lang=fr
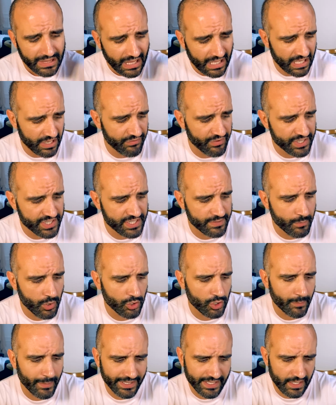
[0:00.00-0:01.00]

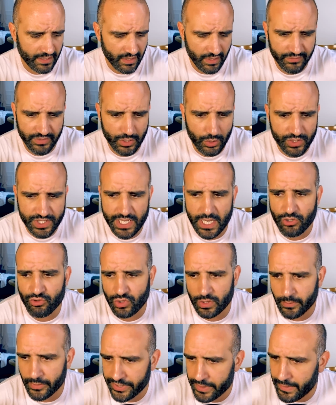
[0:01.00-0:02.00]
effectivement, dans ma dernière vidéo d'hier, je
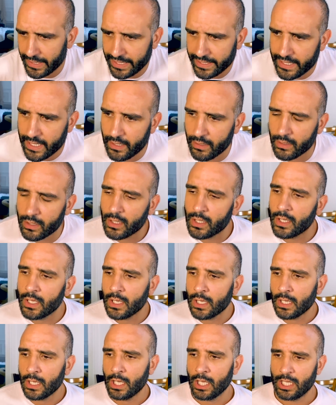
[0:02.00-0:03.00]
lui ai demandé, bah les gars, euh,
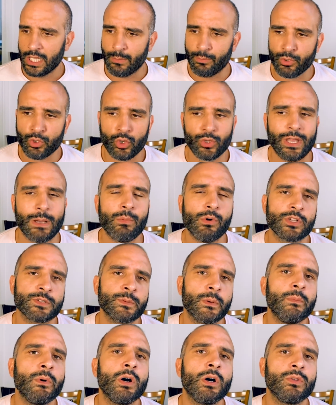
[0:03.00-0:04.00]
il n'y a plus trop d'abos en ce
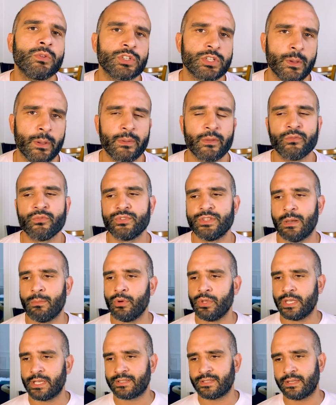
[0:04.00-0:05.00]
moment, donc j'aimerais bien vous
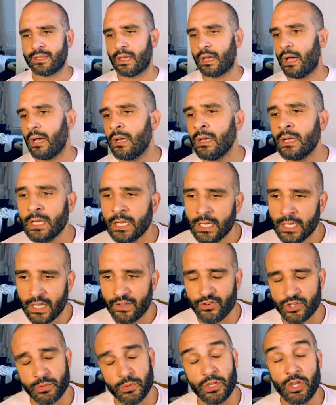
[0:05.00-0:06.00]
abonner, etc. Et
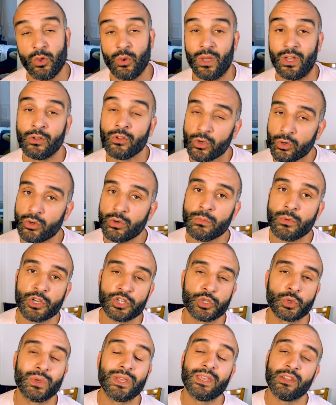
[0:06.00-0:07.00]
franchement, il y a eu un engouement,
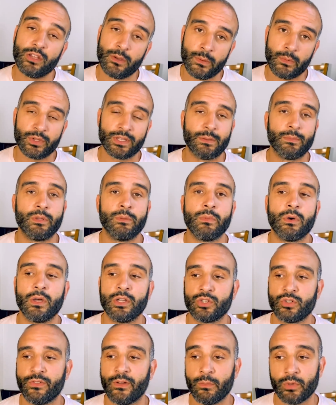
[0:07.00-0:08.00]
j'ai eu énormément d'abonnements et
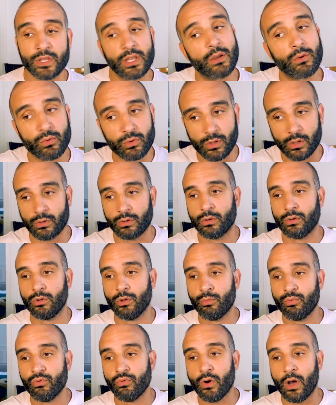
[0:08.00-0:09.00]
je suis vraiment très content de,
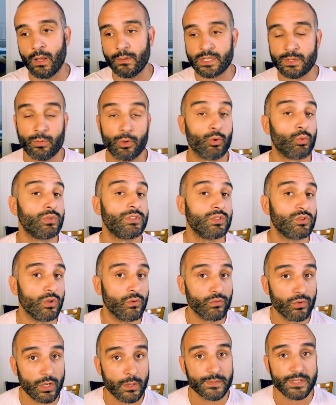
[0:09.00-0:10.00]
pouvoir un petit peu compter sur
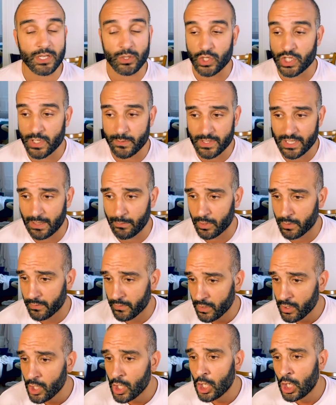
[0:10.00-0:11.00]
vous comme ça quand j'ai besoin
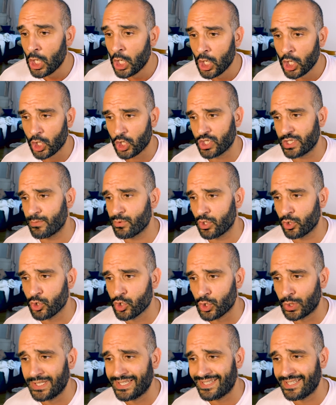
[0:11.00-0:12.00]
d'abonnements, quand j'ai besoin de
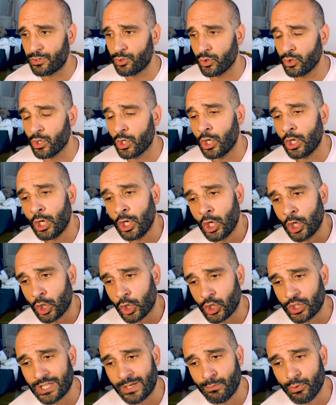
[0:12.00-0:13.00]
sollicitude,
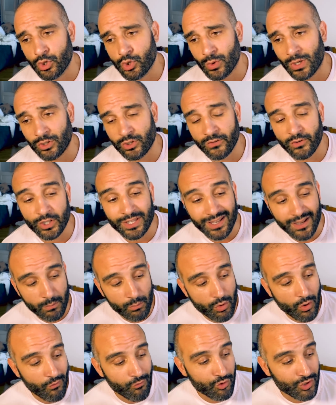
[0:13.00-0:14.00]
quand j'ai besoin de votre
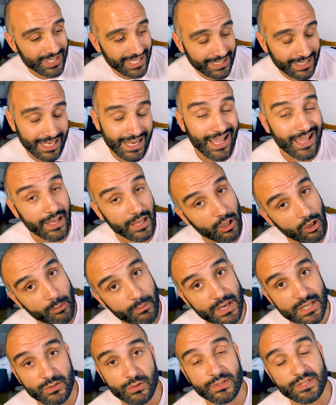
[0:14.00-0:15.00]
amour. Vous êtes là et en
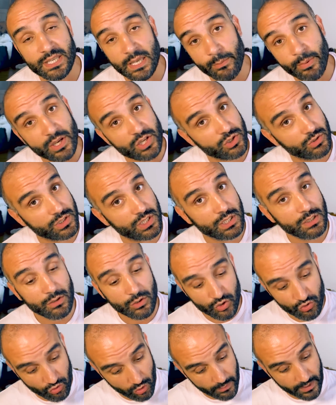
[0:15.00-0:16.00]
masse, donc c'est hyper gentil.
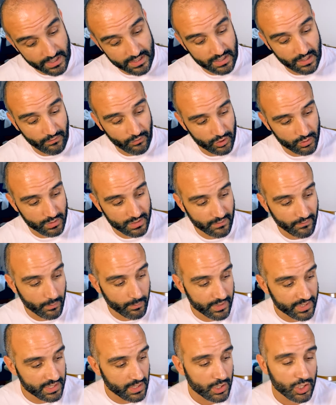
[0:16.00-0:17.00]
Je vous remercie, franchement, ça me fait
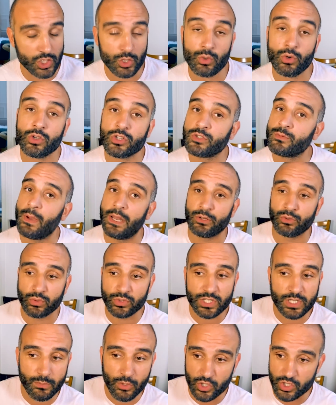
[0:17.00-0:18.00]
plaisir. J'ai eu le smile tout
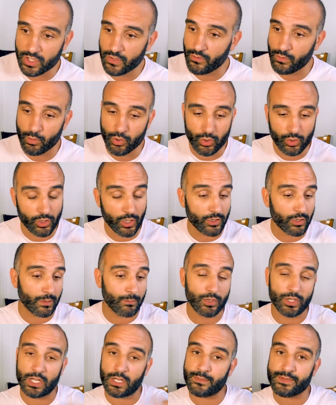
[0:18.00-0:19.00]
le dimanche, j'ai vu mon compteur
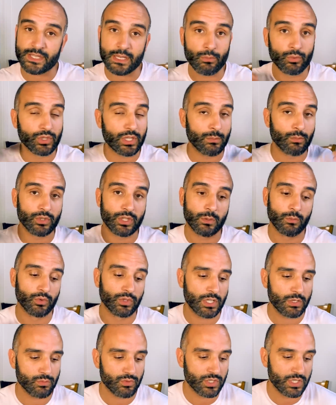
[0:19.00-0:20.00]
d'abonnés comme ça monter, monter,
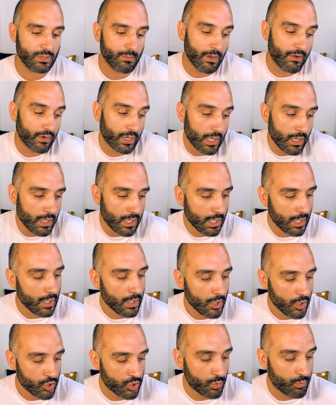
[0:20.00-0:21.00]
monter. Je me suis dit, bah voilà,
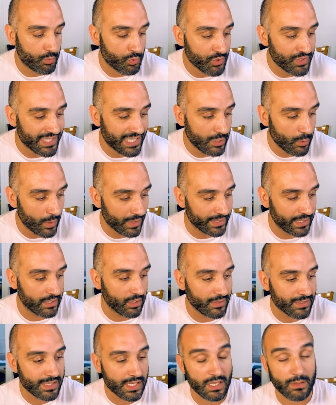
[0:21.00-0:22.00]
je suis plus si loin des
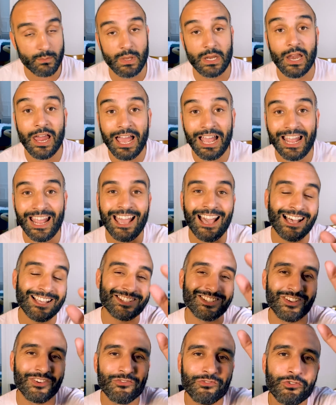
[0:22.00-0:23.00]
35 000
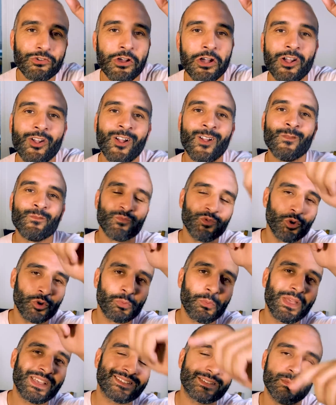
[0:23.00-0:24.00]
grâce à vous. Donc
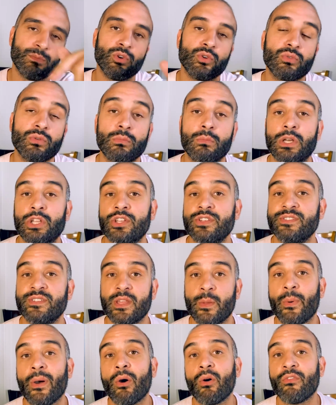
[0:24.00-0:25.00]
merci beaucoup. Bah,
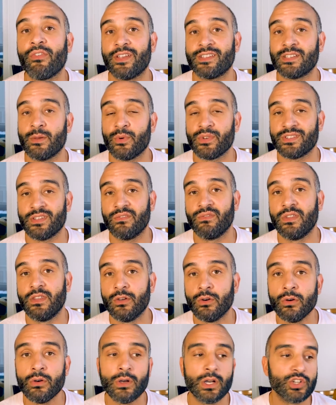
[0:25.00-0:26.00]
n'hésitez pas à refaire ça pour cette
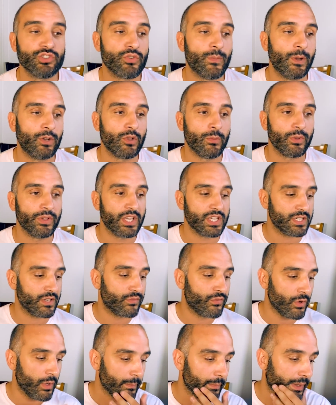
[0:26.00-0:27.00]
vidéo. Hein, je vais pas le demander à chaque
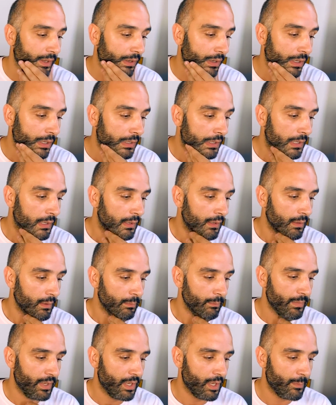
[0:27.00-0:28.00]
fois, mais, euh,
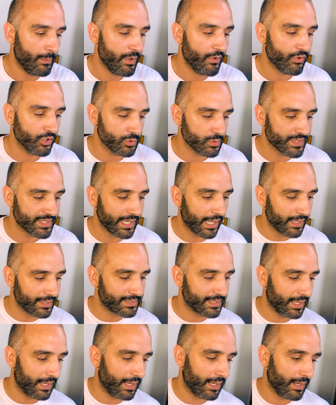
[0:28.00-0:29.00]
euh, mais, franchement, ça
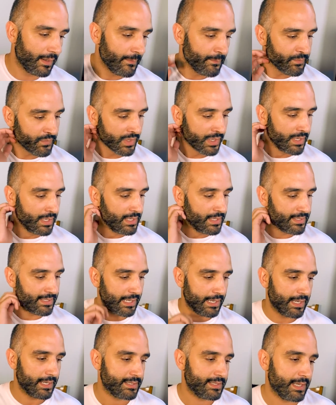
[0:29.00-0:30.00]

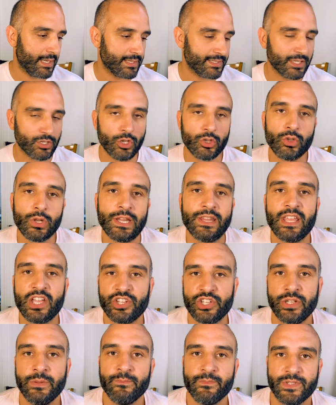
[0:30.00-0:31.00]
ça, donne de
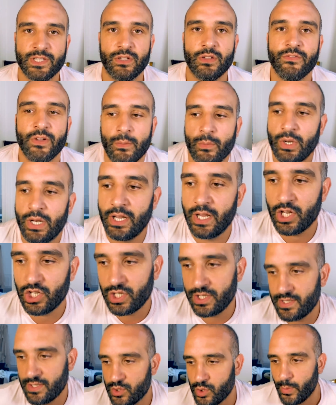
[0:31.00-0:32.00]
l'énergie. Ça donne vraiment de
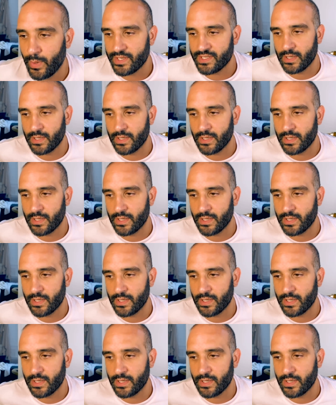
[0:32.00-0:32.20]
l'énergie, c'est super